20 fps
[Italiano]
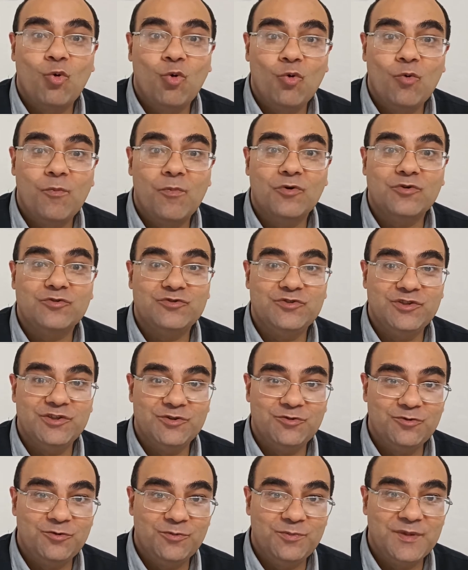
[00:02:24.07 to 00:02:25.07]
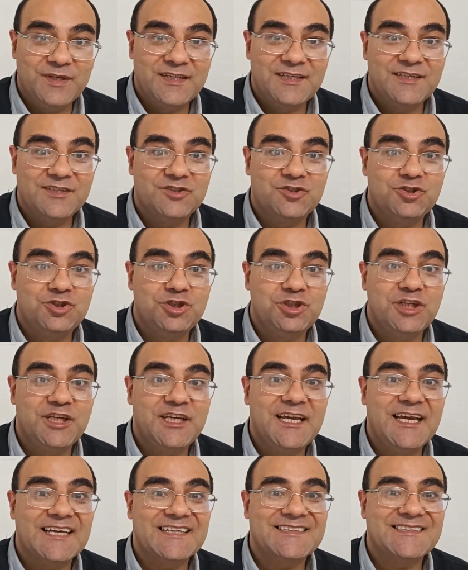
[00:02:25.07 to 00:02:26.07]
cubo di Rubik
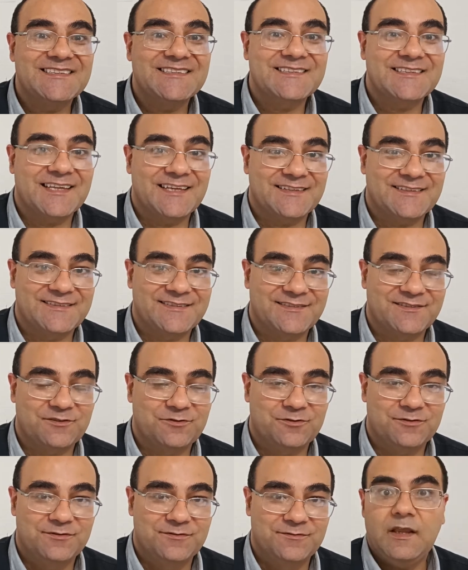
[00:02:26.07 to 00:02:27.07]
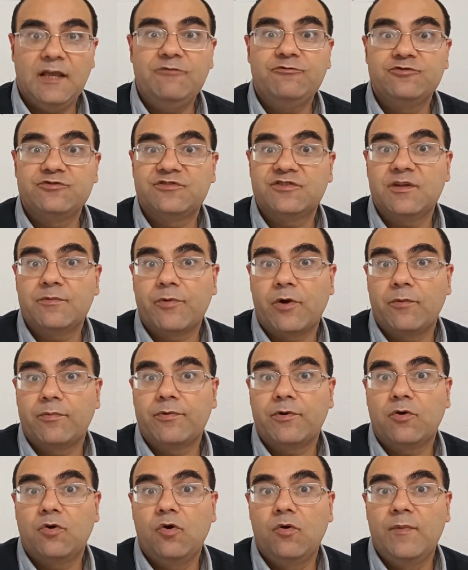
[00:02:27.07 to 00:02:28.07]
gigantesco e funziona
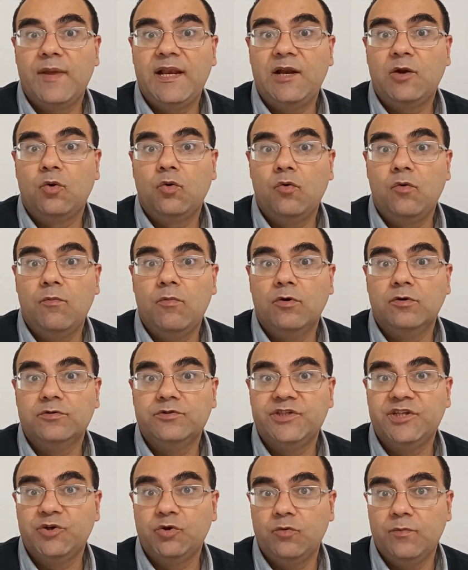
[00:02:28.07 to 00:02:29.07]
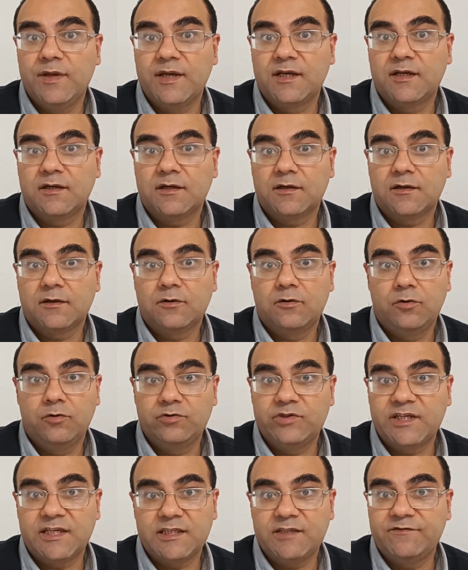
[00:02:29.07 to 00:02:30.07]
proprio come il cubo di Rubik, con
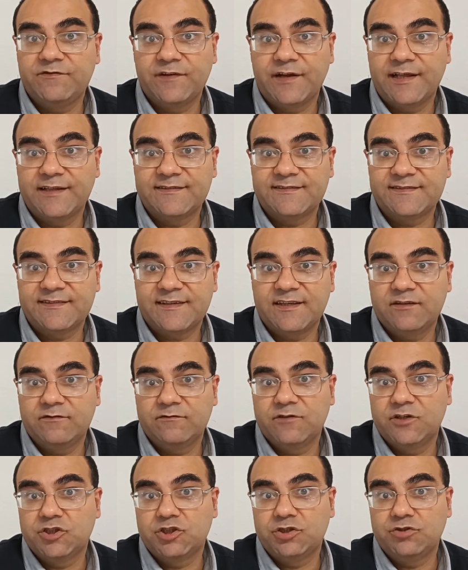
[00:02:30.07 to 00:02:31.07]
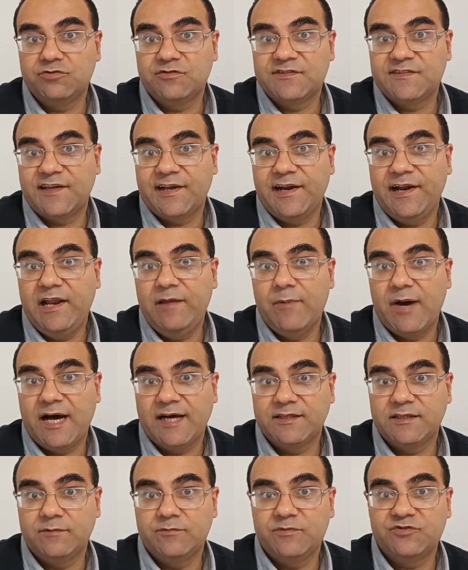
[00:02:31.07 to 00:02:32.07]
l'unica differenza che invece di usare le
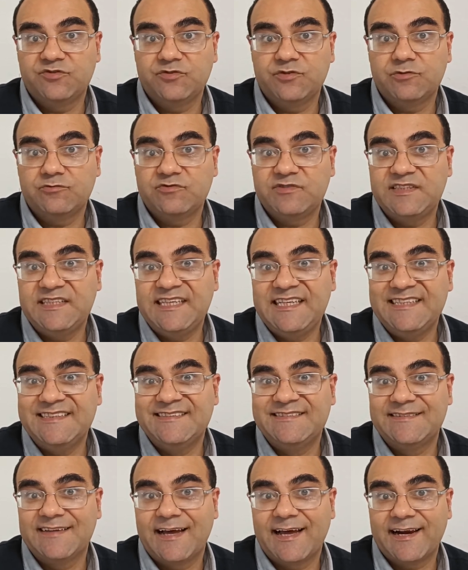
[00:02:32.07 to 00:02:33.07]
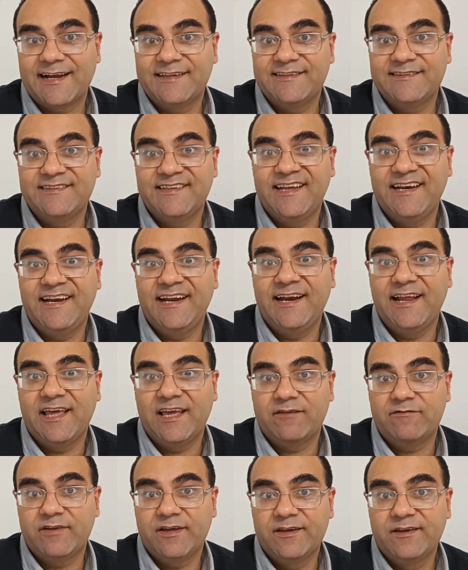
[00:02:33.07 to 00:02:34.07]
mani bisogna utilizzare delle
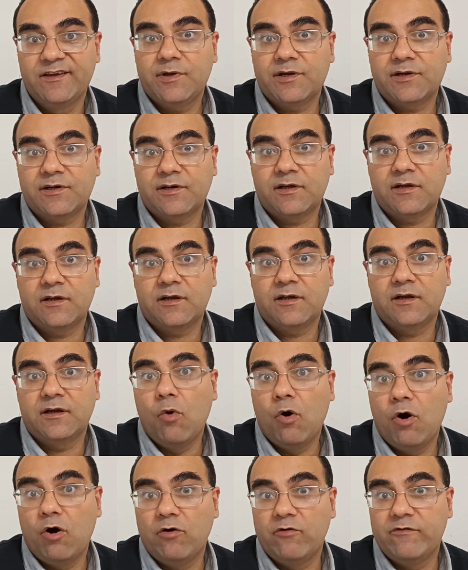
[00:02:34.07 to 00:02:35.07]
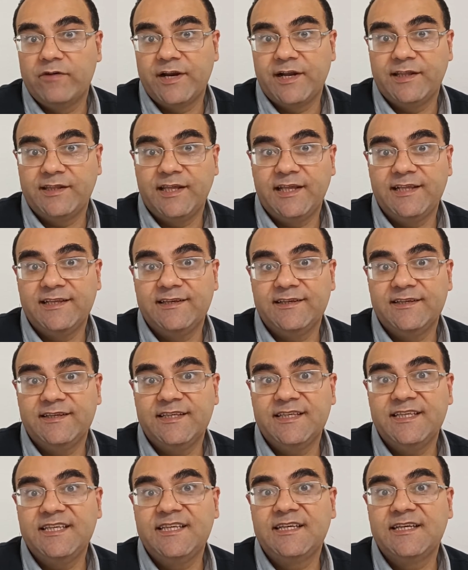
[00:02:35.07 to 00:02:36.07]
leve per eh, muovere
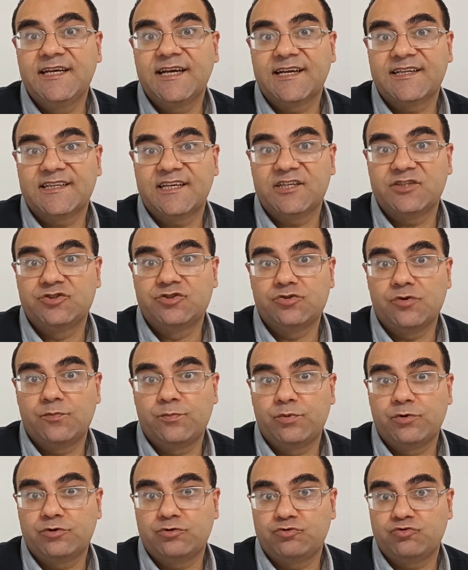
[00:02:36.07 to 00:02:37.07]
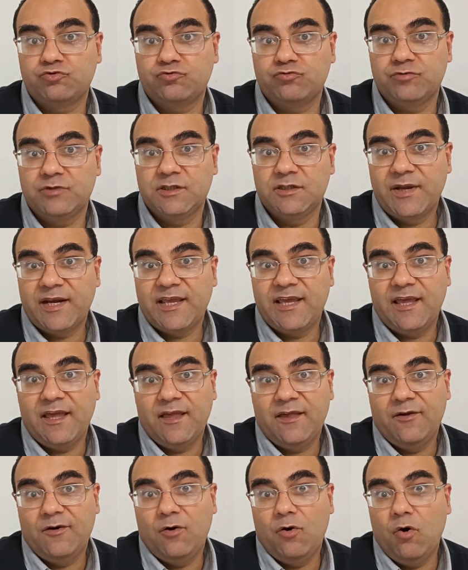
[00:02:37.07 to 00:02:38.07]
degli ingranaggi opportuni,
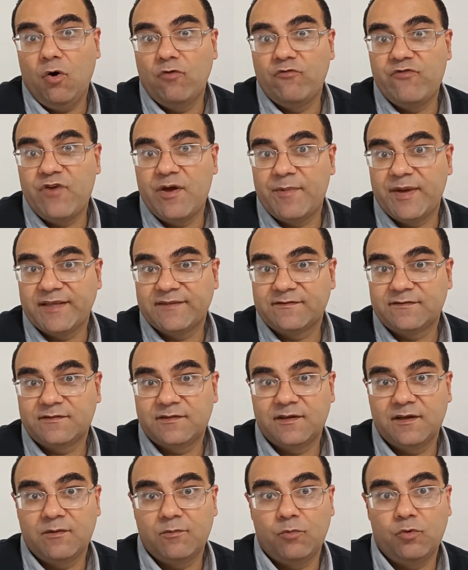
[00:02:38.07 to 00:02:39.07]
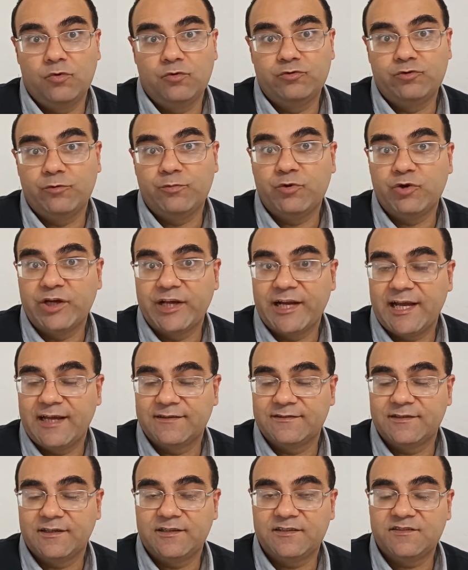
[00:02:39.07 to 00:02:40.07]
perché ovviamente è molto più
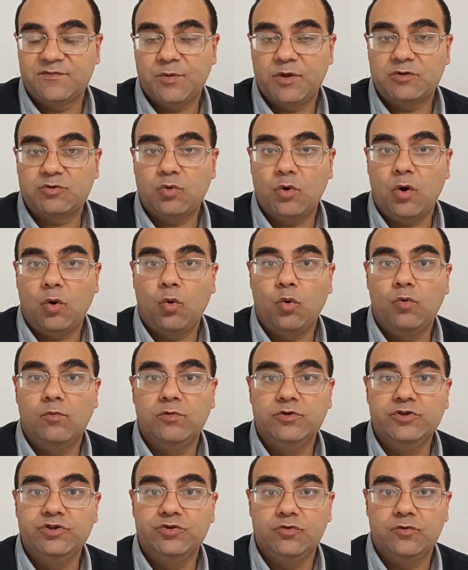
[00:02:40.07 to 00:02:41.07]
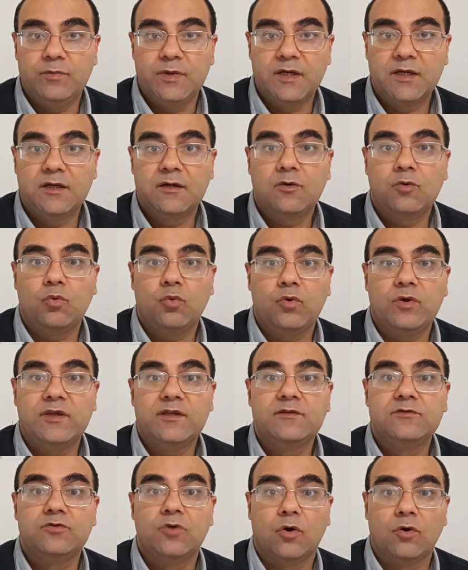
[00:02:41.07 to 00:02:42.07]
grande rispetto al cubo di Rubik
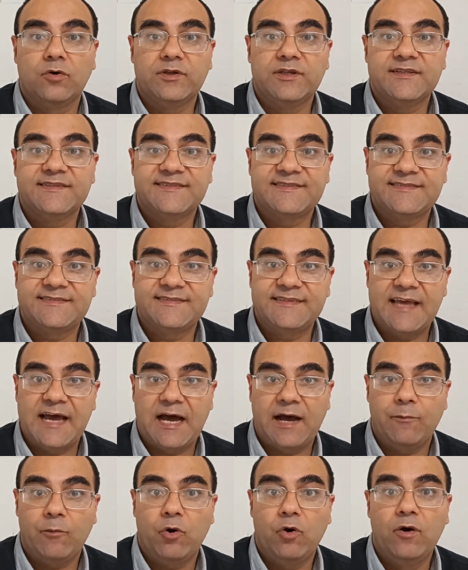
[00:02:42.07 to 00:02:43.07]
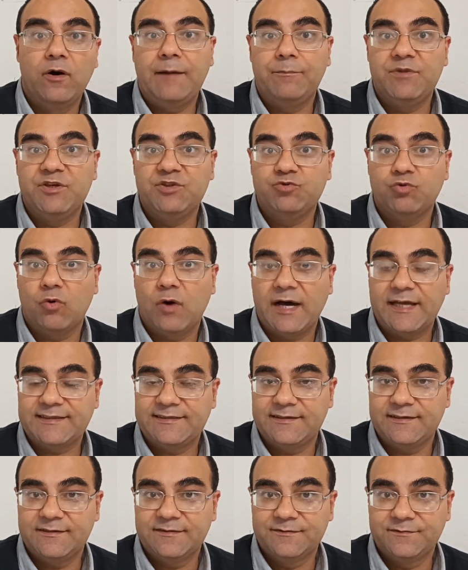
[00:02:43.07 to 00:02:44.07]
cui noi siamo
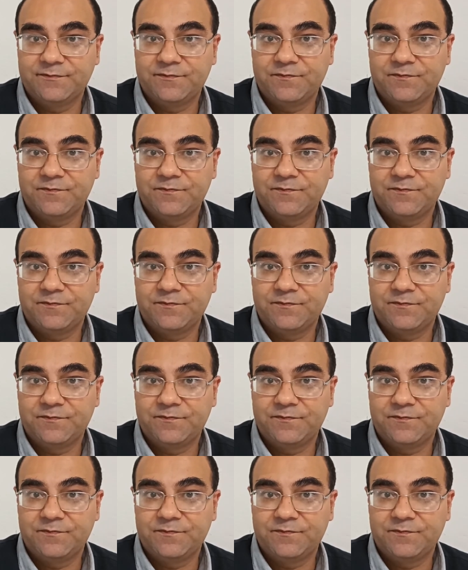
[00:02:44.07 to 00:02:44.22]
abituati.